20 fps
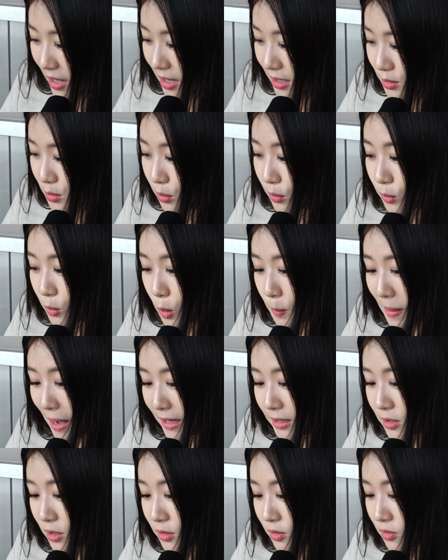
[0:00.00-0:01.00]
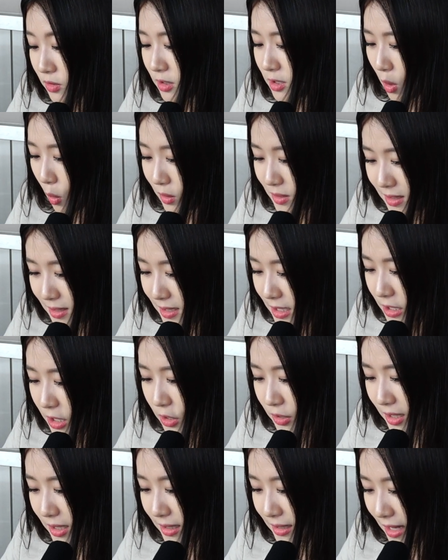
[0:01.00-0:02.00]
속으로 박철순 정신
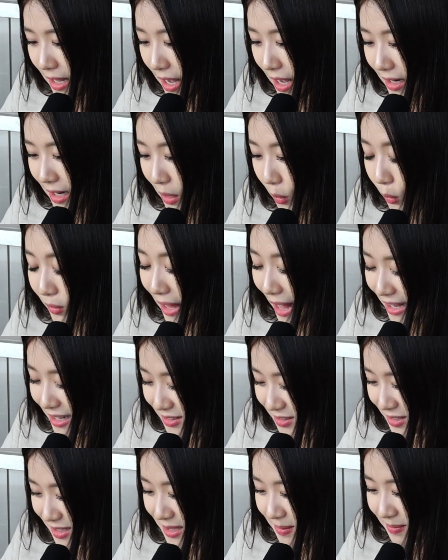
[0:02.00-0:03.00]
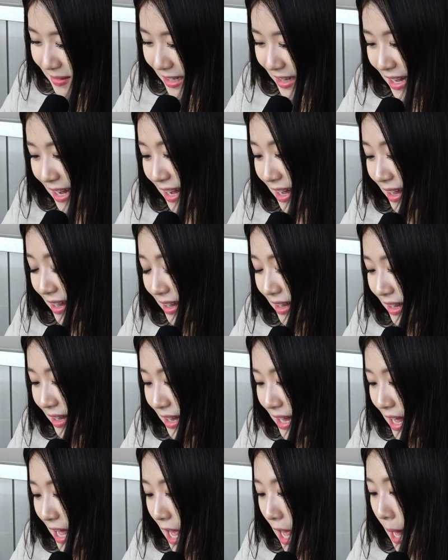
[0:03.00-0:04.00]
차려야 된다라고 다그쳤습니다.
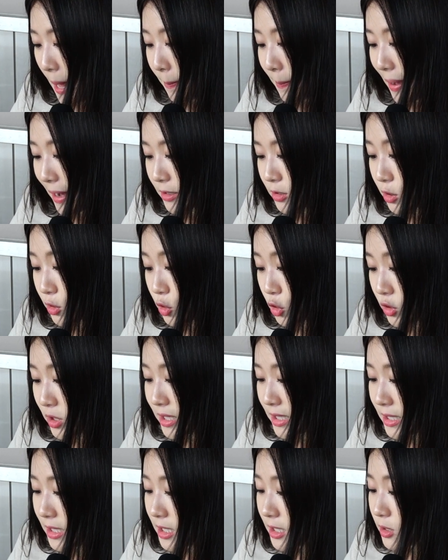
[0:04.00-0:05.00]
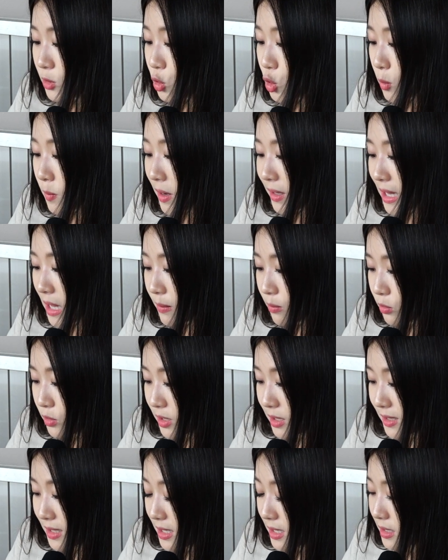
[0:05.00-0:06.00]
박철수는 시즌 초반의
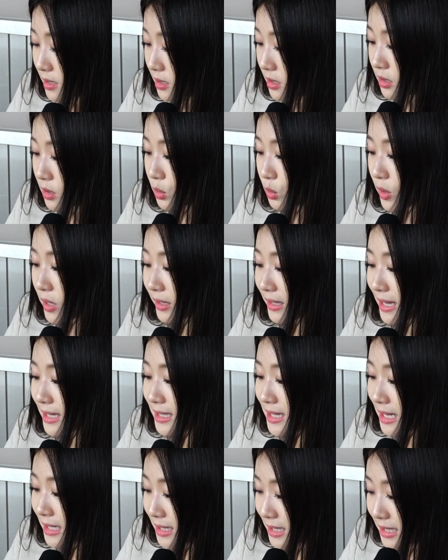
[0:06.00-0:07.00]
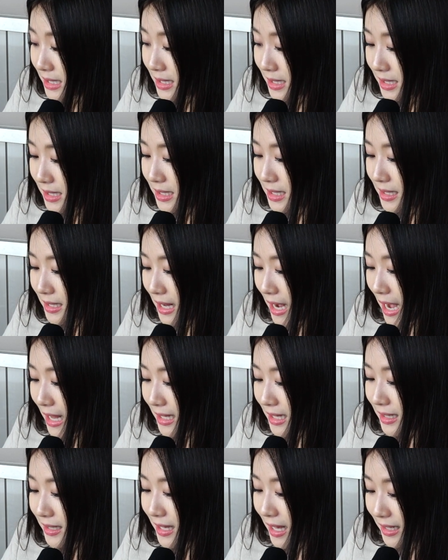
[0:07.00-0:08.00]
부진이 스스로에게 채찍질을
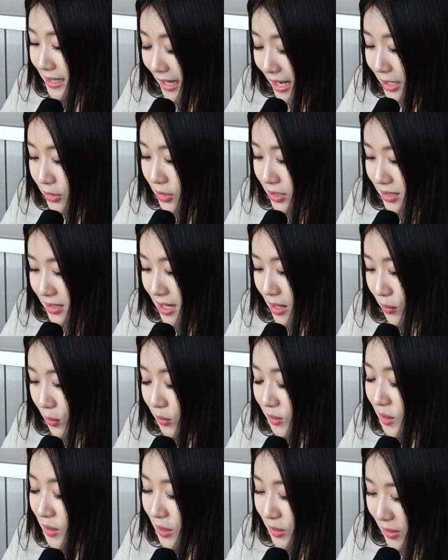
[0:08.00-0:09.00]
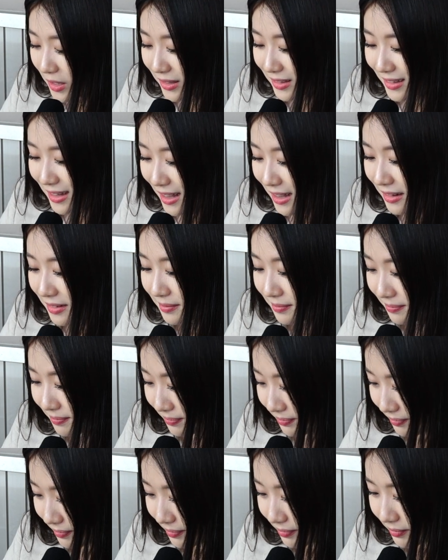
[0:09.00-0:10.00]
가하는 계기가 됐다고 털어놨다.
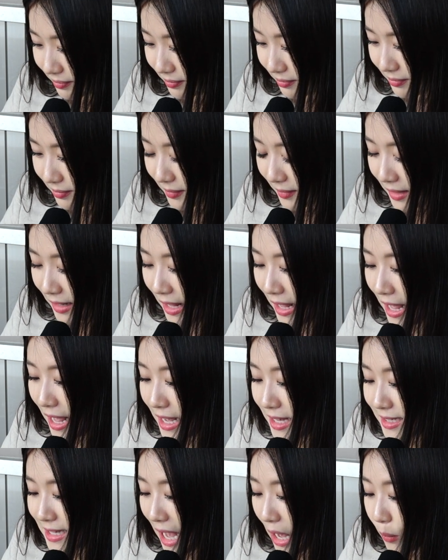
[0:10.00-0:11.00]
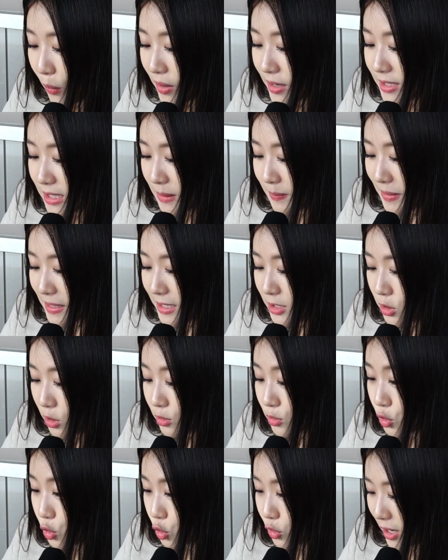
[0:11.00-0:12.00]
4월 10일
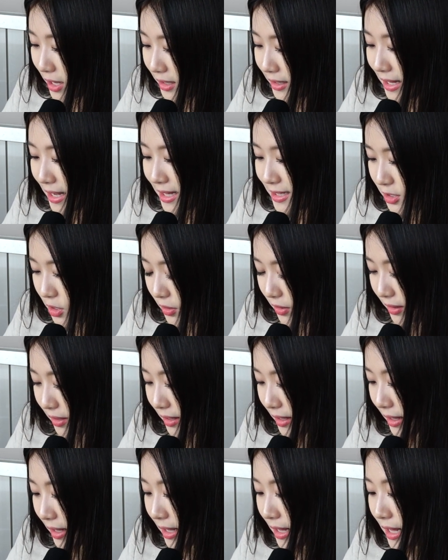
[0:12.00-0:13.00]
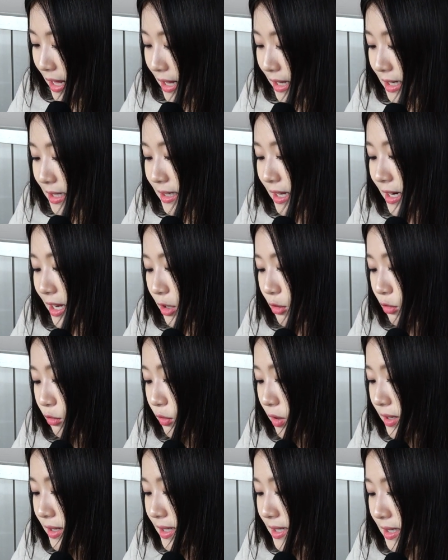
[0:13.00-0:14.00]
전주 해태전. 그날의
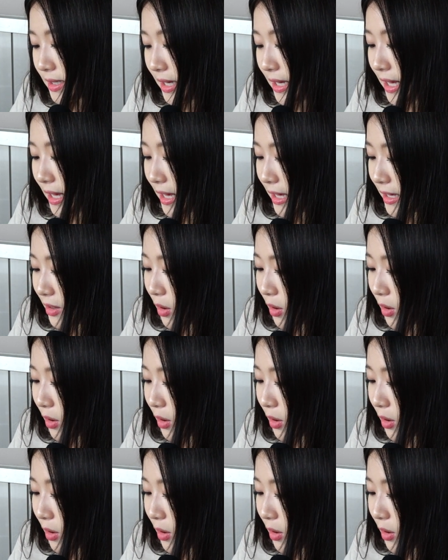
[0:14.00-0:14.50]
구원승이